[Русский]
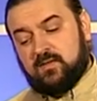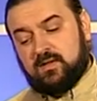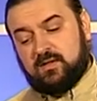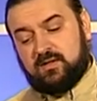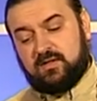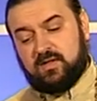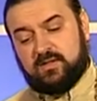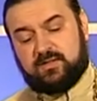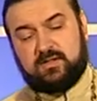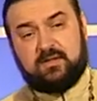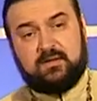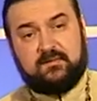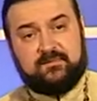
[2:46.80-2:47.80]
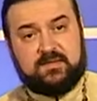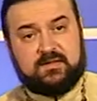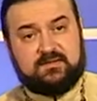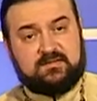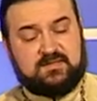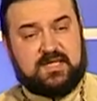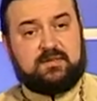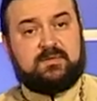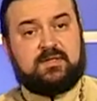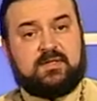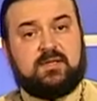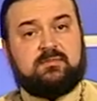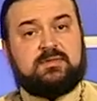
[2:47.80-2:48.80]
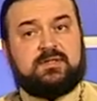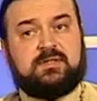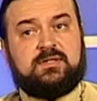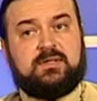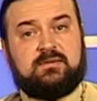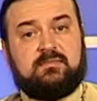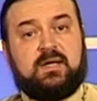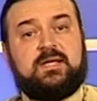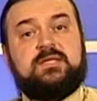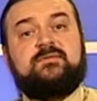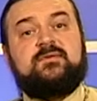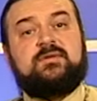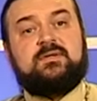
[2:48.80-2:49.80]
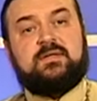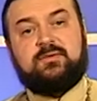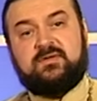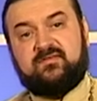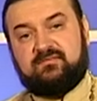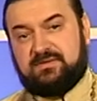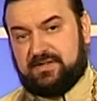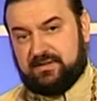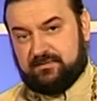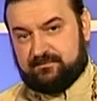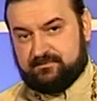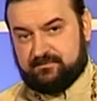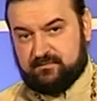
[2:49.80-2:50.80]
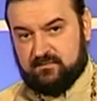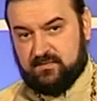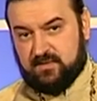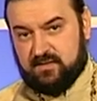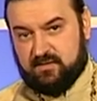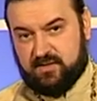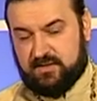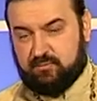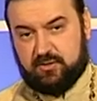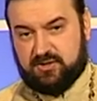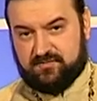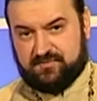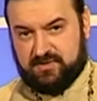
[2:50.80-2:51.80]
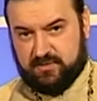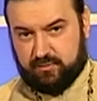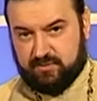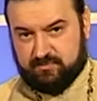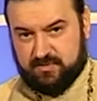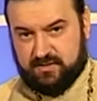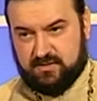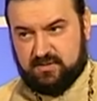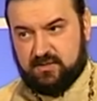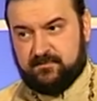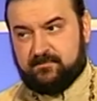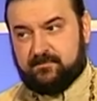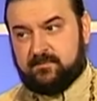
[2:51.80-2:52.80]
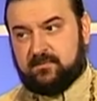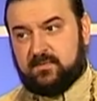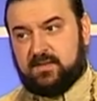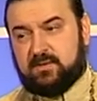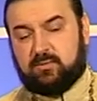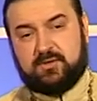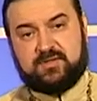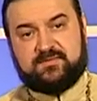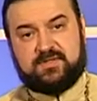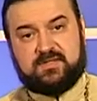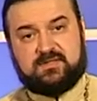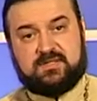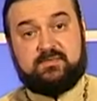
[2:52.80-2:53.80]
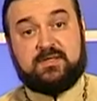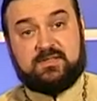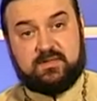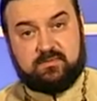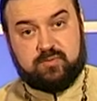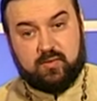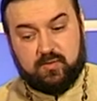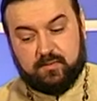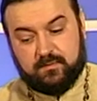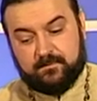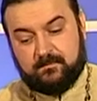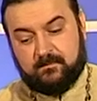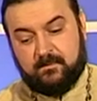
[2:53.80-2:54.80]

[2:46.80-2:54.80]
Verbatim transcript: И они самые, как бы, такие молитвенные люди в мире. Они больше всех любят молиться и больше всех стремятся к Богу.